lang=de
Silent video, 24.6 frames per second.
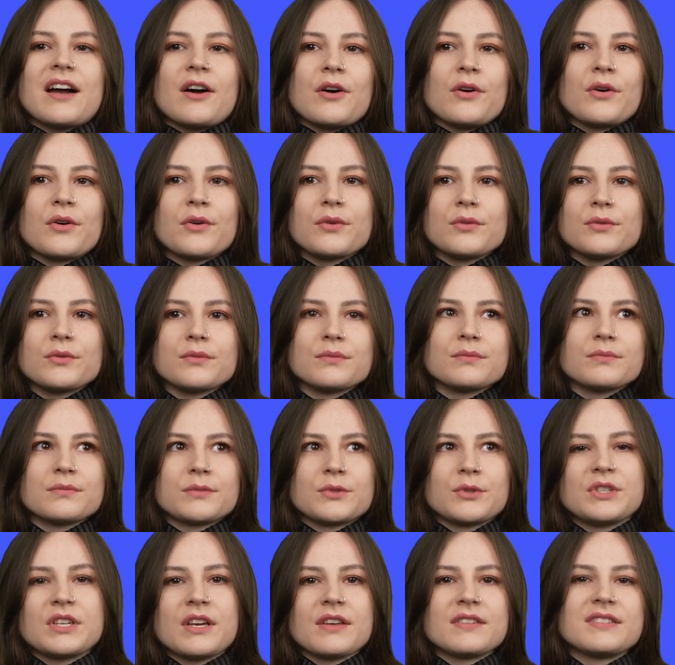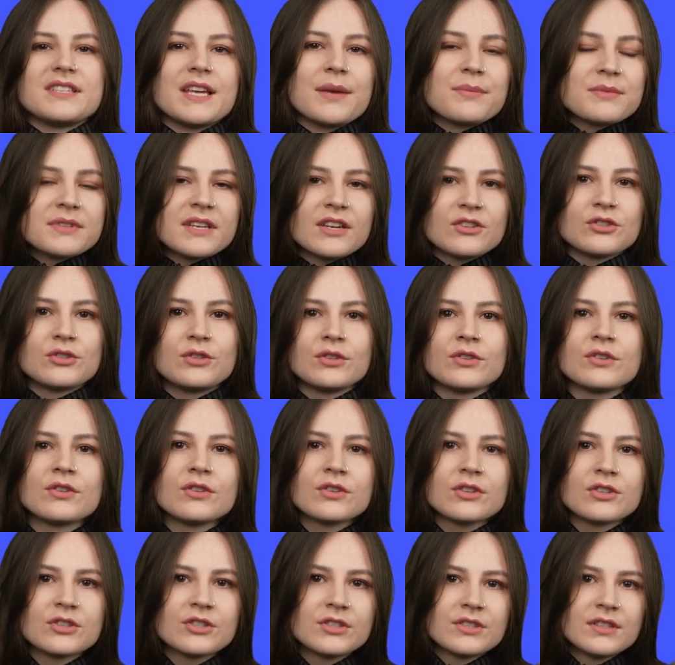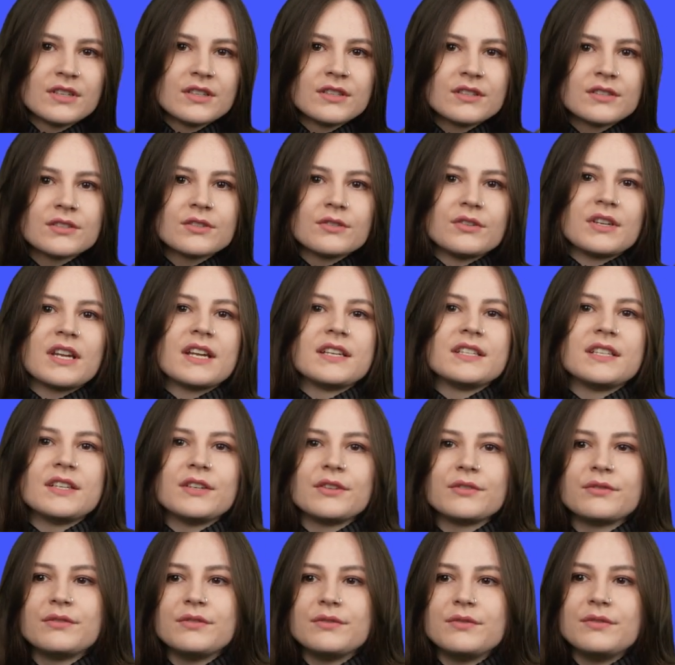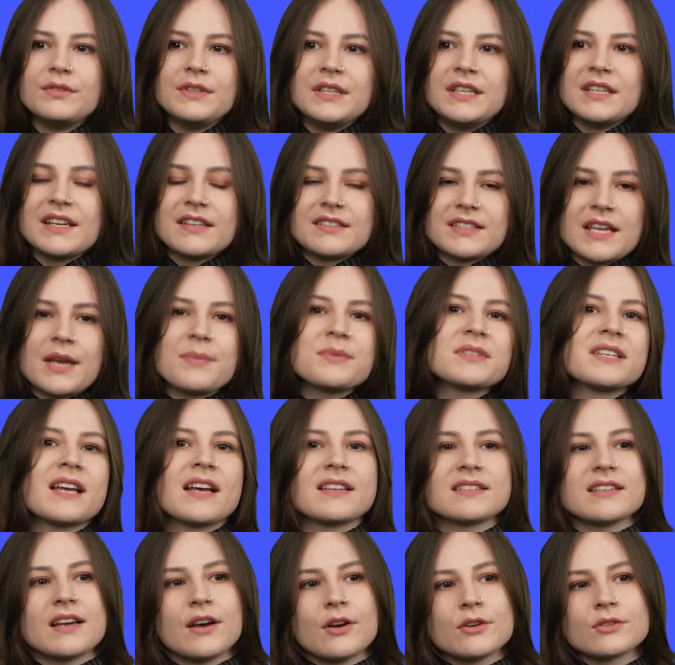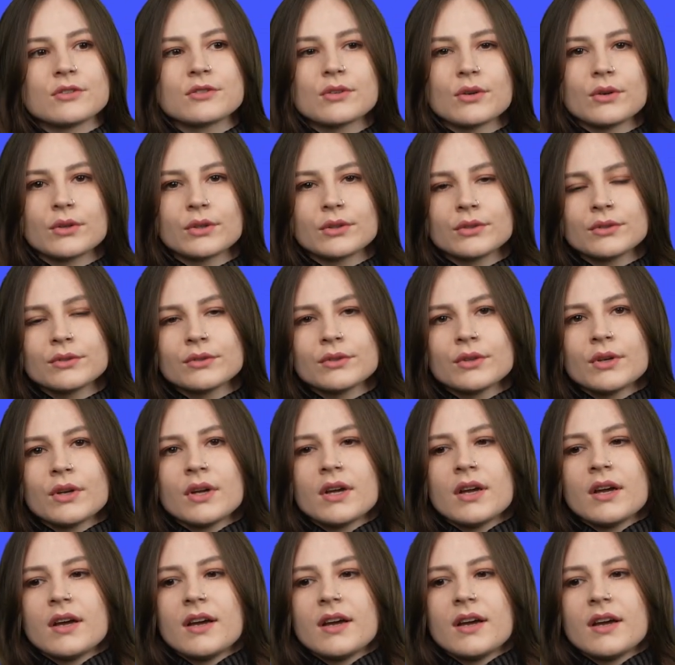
auch durchaus selbstzerstörerisch sind oder die irgendwie Selbsthass ausdrücken.